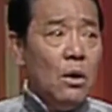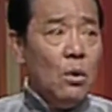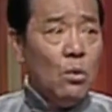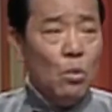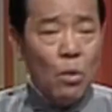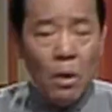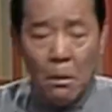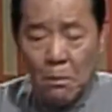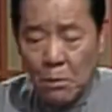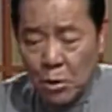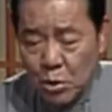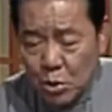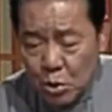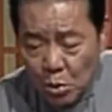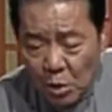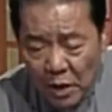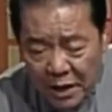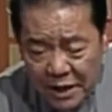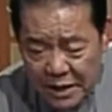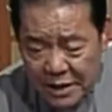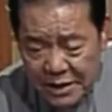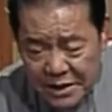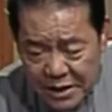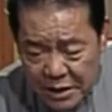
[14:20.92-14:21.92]
我们说
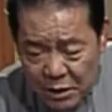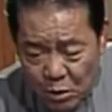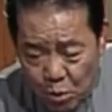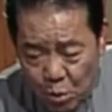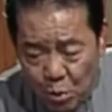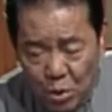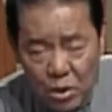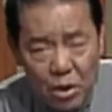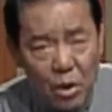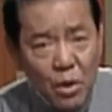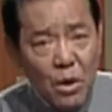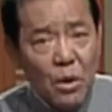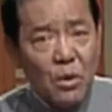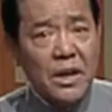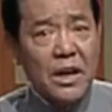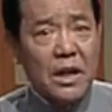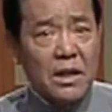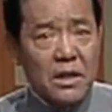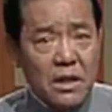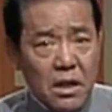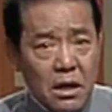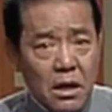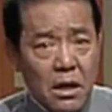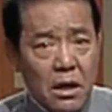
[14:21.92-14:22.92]
的几乎都有这个
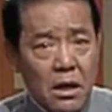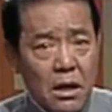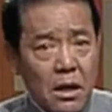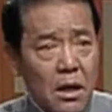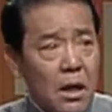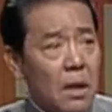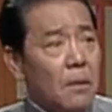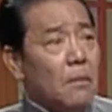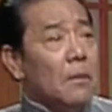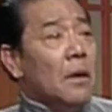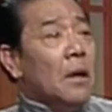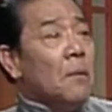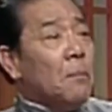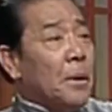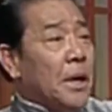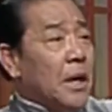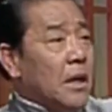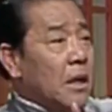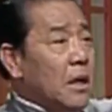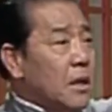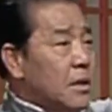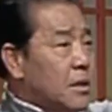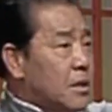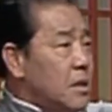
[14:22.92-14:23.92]
事儿，比
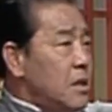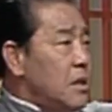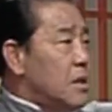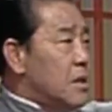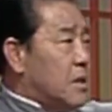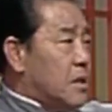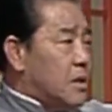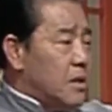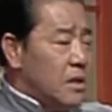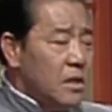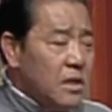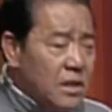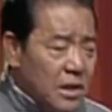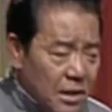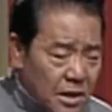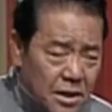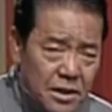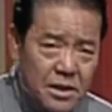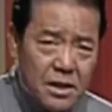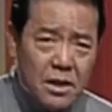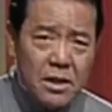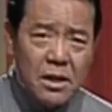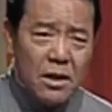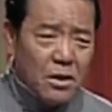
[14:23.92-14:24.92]
那事实上的
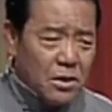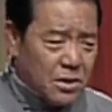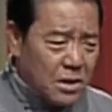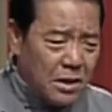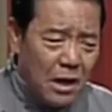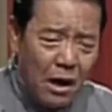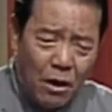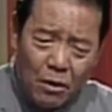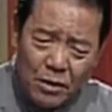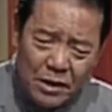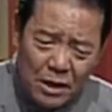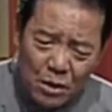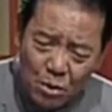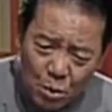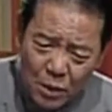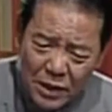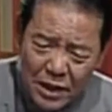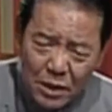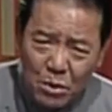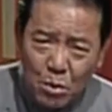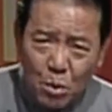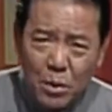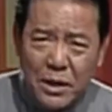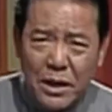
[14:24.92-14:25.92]
事儿要少的多
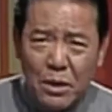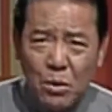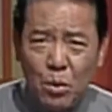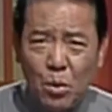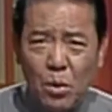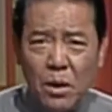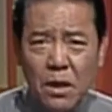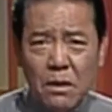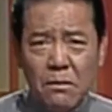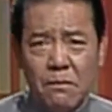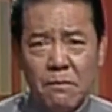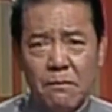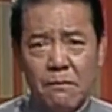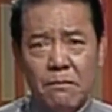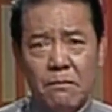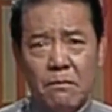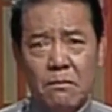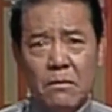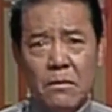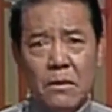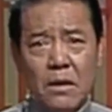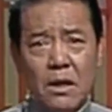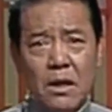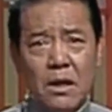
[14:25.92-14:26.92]
的多的多。
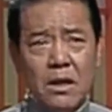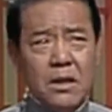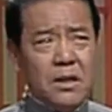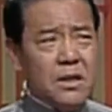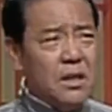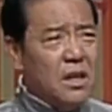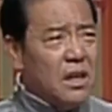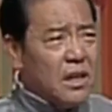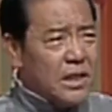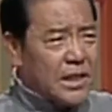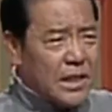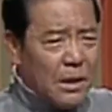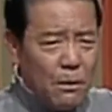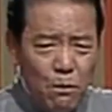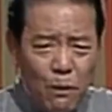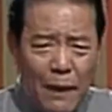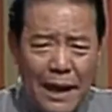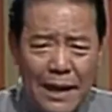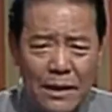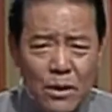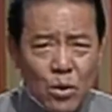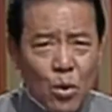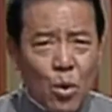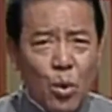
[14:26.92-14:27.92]
这些
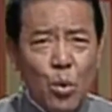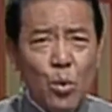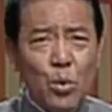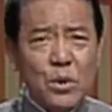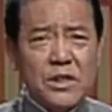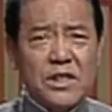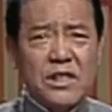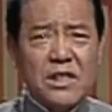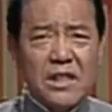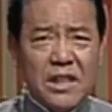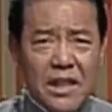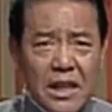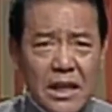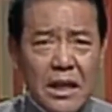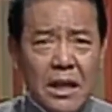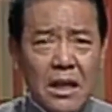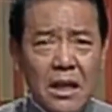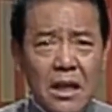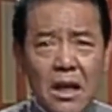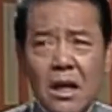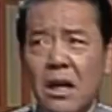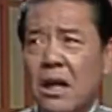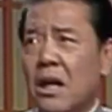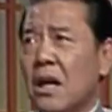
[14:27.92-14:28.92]
纨绔子弟，
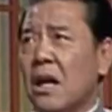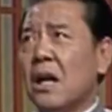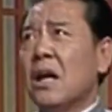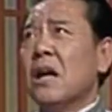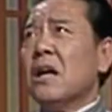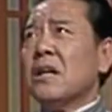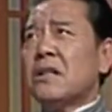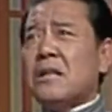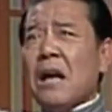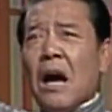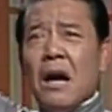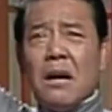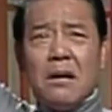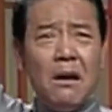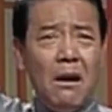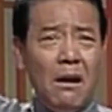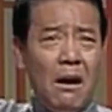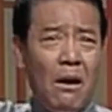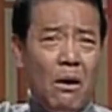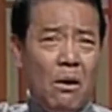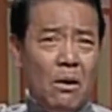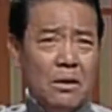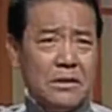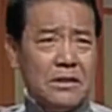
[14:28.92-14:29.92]
仗着
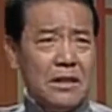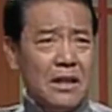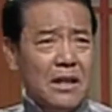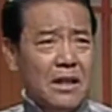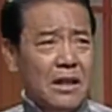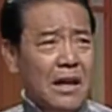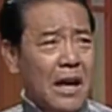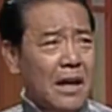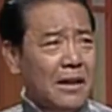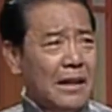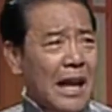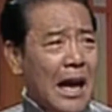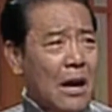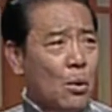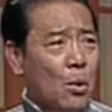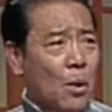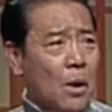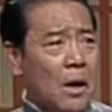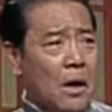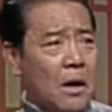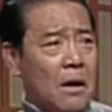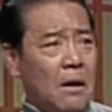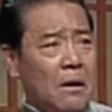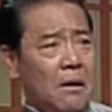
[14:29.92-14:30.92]
老子当大
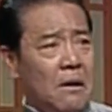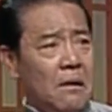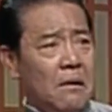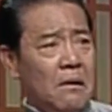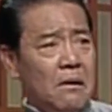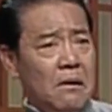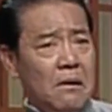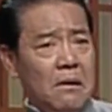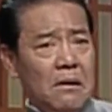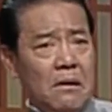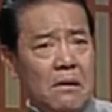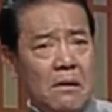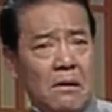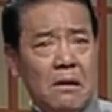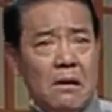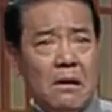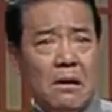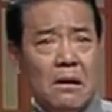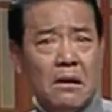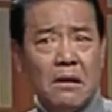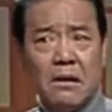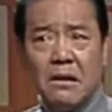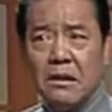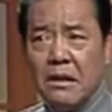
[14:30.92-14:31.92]
官，
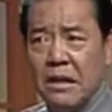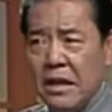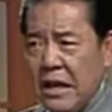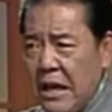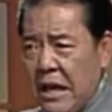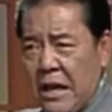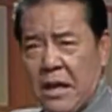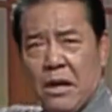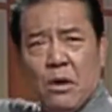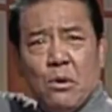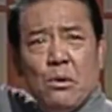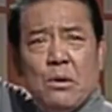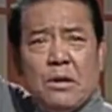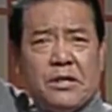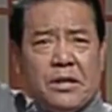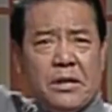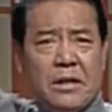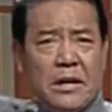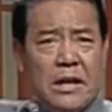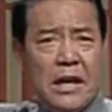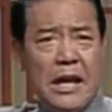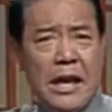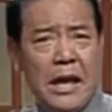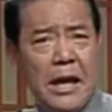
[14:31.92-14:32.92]
爹有
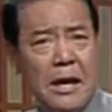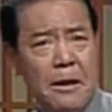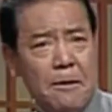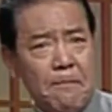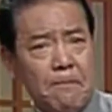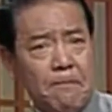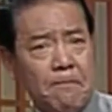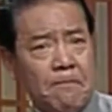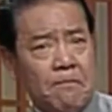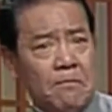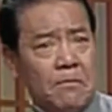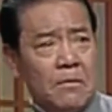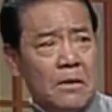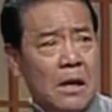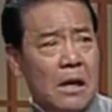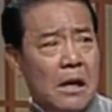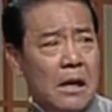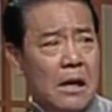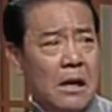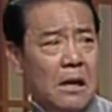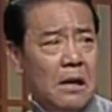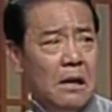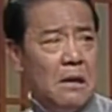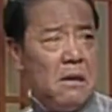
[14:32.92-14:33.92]
势力，
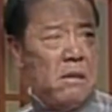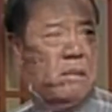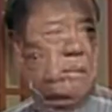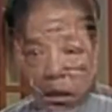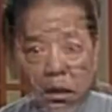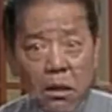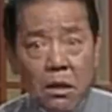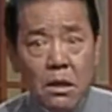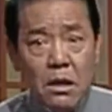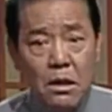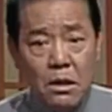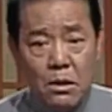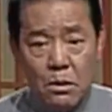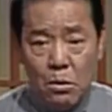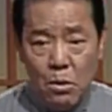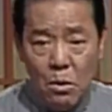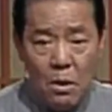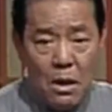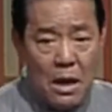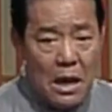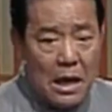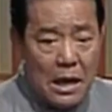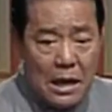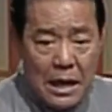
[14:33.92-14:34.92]
哎，
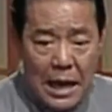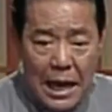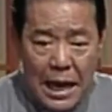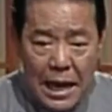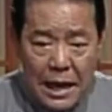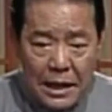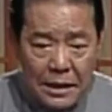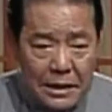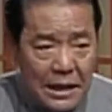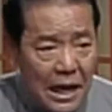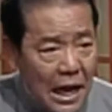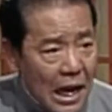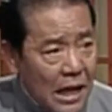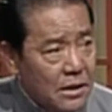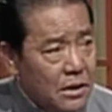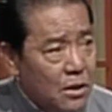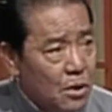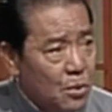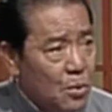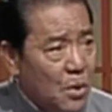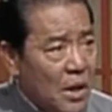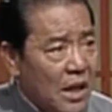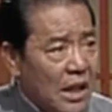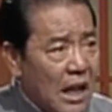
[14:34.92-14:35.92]
越来胆子
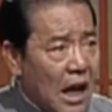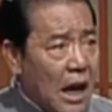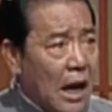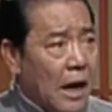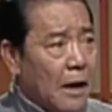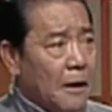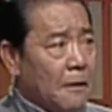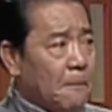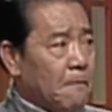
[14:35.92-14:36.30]
越大。